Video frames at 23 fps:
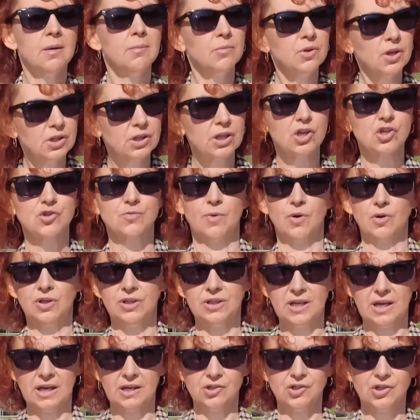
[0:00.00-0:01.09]
Mnie też boli
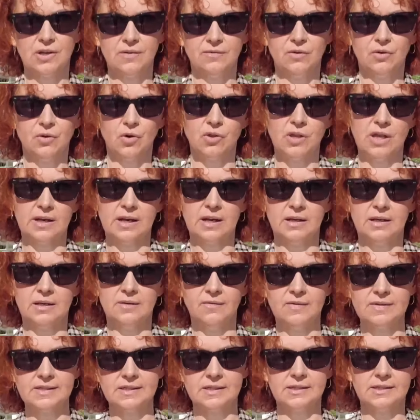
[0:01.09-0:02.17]
ta źle wykonana
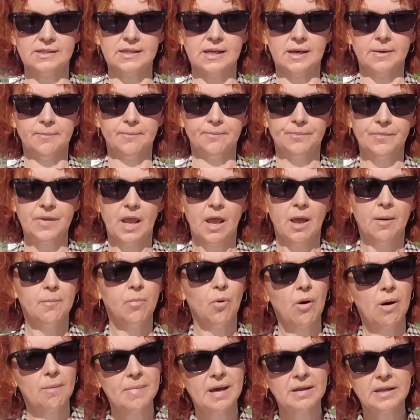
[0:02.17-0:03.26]
inwestycja.
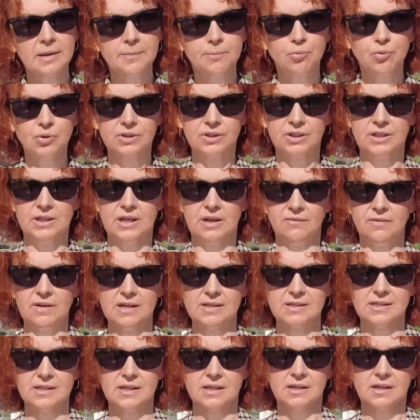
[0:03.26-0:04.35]
Połamane płytki na
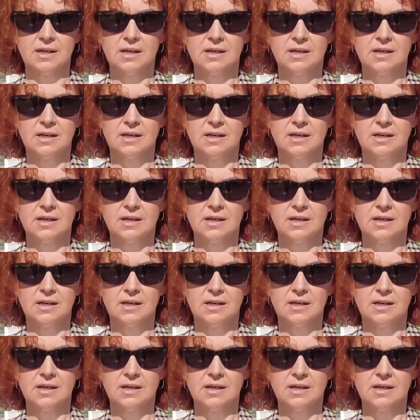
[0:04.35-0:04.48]
wjazdach,